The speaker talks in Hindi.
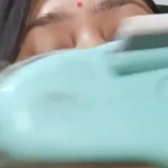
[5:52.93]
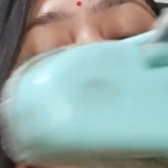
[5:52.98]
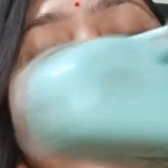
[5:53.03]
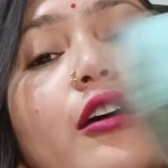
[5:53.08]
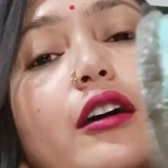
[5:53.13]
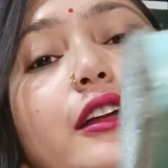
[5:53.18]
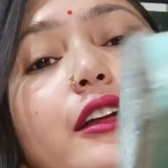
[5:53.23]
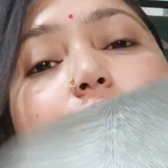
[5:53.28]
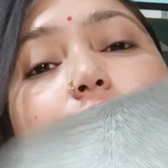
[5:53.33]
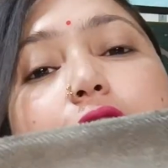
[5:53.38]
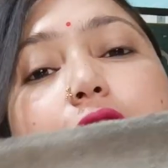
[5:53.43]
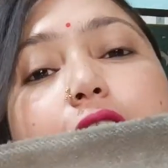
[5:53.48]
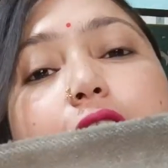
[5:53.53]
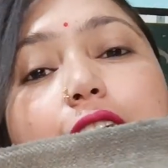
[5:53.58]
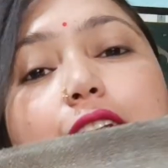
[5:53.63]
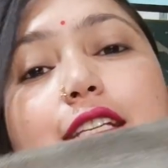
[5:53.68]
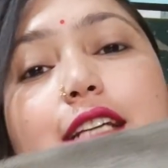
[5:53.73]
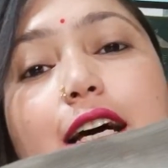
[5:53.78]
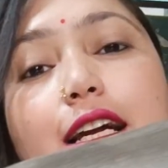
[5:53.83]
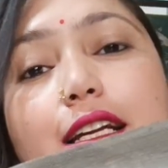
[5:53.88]
और ये
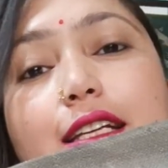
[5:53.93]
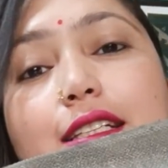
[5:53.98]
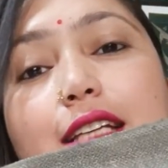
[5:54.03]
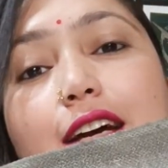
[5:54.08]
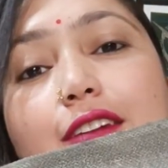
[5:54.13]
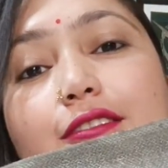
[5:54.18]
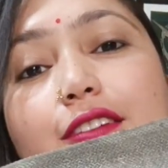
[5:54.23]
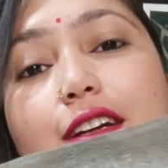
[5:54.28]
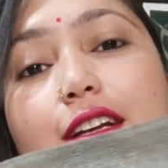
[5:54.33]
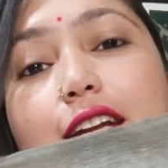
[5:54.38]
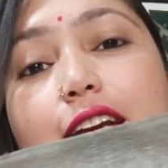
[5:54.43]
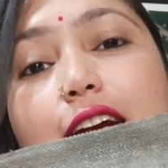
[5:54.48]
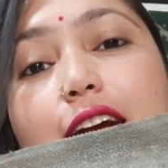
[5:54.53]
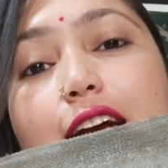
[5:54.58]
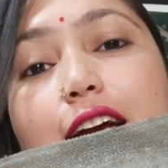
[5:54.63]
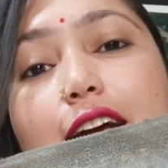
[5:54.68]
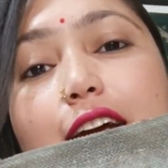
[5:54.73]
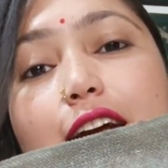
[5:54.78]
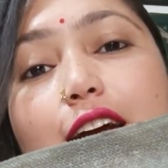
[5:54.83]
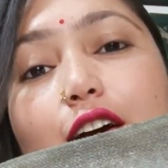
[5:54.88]
है जाली साफ़ करने का
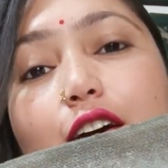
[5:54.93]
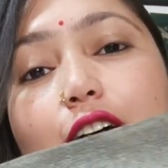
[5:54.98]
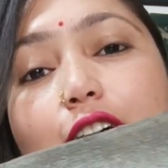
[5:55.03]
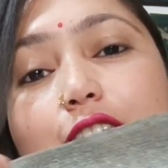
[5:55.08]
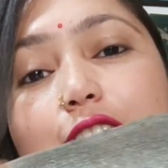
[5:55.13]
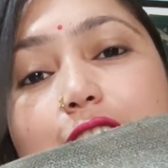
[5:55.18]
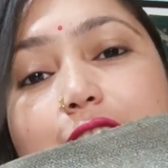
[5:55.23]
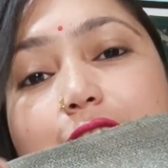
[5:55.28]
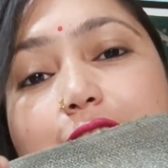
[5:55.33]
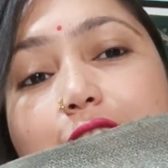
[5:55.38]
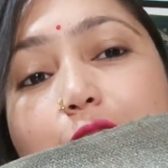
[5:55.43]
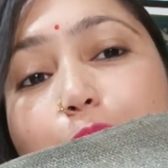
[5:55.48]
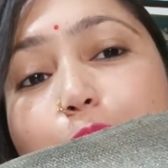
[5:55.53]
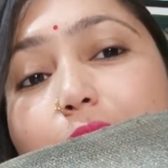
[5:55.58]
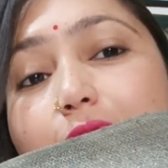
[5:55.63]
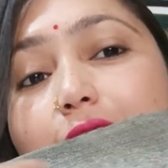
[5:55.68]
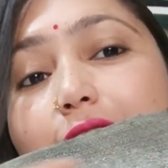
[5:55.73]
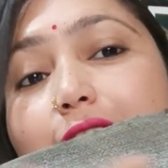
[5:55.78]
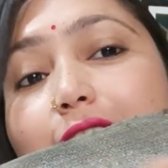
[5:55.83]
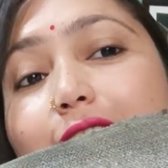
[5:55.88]
है और जैसे कि
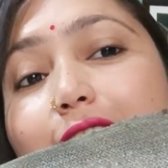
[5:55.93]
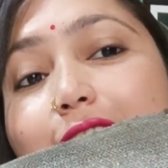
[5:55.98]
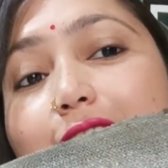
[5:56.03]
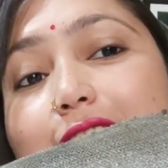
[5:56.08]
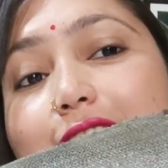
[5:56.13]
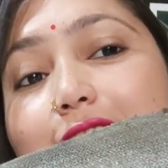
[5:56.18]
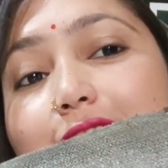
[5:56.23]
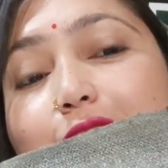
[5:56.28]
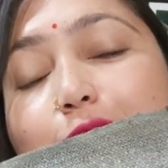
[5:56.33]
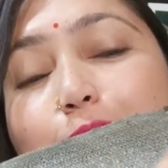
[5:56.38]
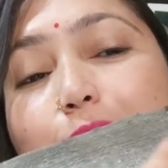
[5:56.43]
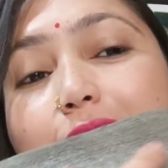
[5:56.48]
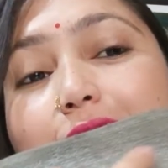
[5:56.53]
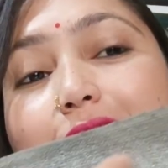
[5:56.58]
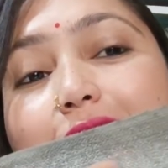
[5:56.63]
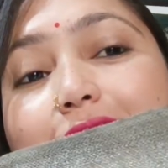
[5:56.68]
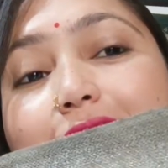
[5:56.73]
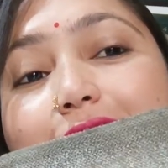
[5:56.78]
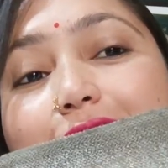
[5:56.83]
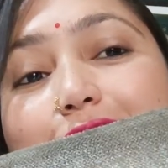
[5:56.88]
आपने देखा कि जाली मैंने
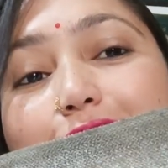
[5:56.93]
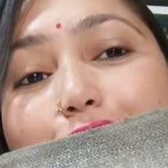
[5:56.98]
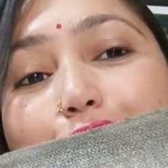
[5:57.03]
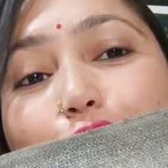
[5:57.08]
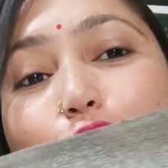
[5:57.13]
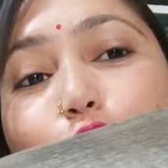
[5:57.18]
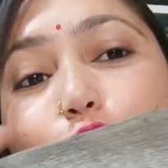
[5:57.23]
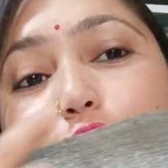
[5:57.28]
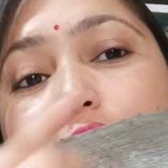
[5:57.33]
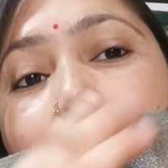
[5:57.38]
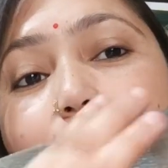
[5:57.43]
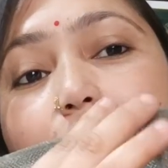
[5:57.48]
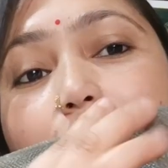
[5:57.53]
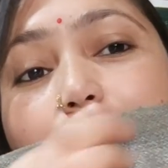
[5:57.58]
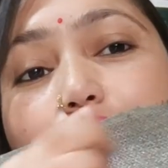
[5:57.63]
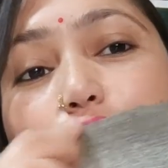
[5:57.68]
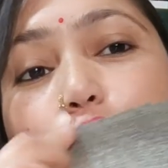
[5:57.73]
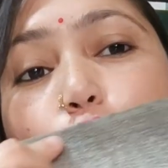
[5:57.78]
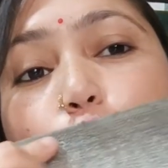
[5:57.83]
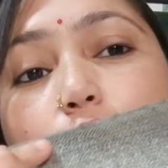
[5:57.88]
क्लीन करी तो ये
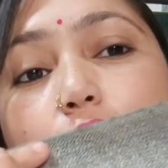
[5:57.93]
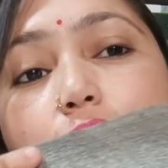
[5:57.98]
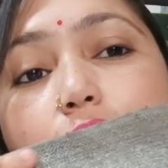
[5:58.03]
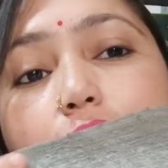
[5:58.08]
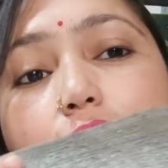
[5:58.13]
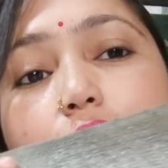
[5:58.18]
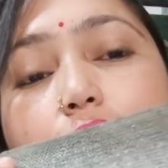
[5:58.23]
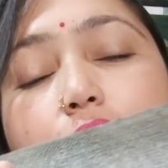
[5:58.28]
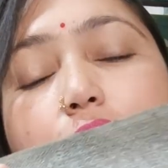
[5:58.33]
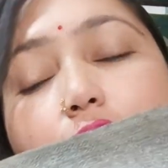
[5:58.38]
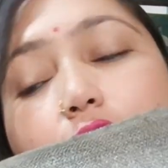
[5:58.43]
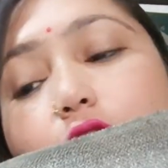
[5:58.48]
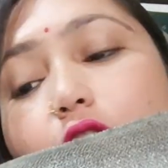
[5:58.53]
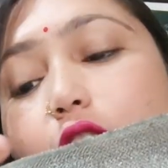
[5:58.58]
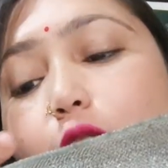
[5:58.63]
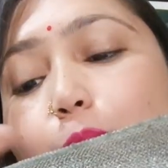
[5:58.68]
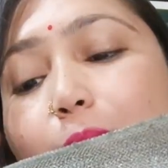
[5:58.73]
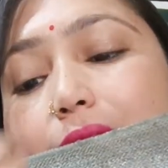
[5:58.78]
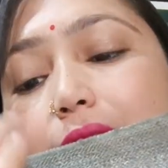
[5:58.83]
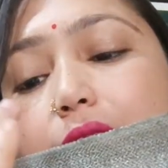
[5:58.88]
गंदी हो गई
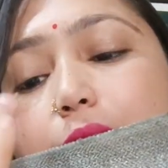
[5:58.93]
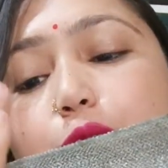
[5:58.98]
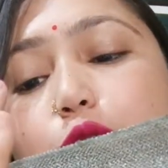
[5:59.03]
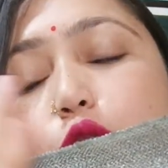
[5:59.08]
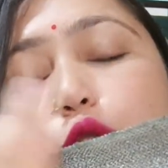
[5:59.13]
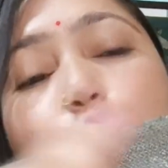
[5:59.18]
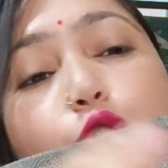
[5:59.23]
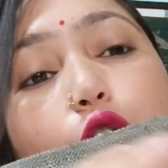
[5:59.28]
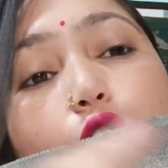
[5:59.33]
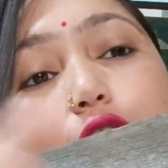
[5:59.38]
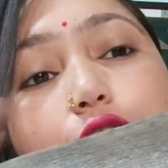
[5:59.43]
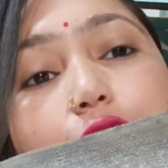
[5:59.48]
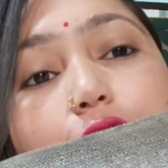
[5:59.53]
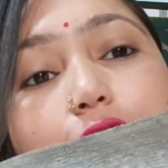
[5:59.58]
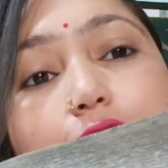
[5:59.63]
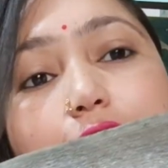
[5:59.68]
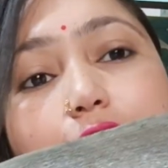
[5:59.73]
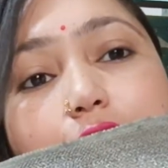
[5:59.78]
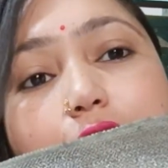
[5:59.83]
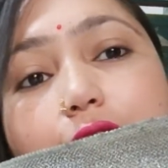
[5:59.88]
और बाकी हम इसको वॉश
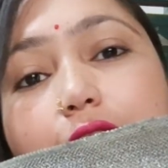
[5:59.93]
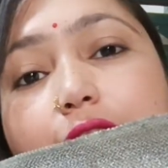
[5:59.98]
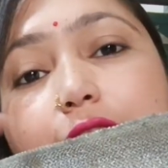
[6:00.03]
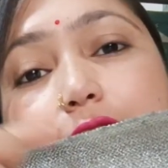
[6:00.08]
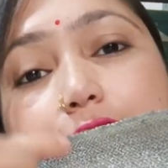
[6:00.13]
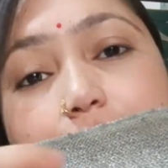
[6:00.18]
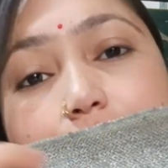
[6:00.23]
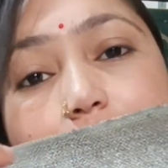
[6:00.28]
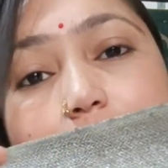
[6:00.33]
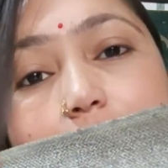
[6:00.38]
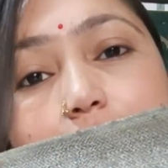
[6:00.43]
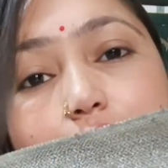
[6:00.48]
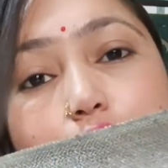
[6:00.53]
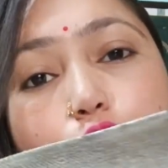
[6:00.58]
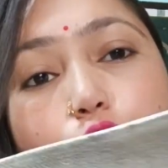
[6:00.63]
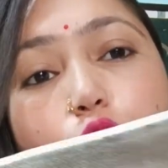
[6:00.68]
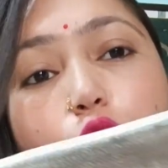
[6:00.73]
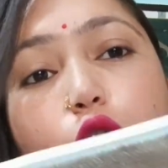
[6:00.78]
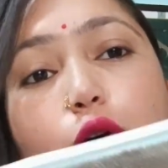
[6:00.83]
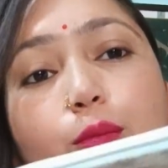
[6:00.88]
कर सकते हैं ईजिली
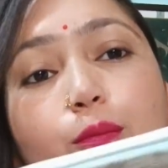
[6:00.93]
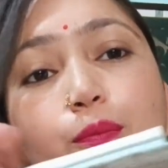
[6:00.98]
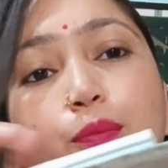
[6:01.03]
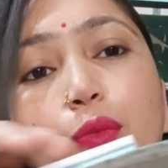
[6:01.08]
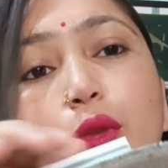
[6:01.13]
इसको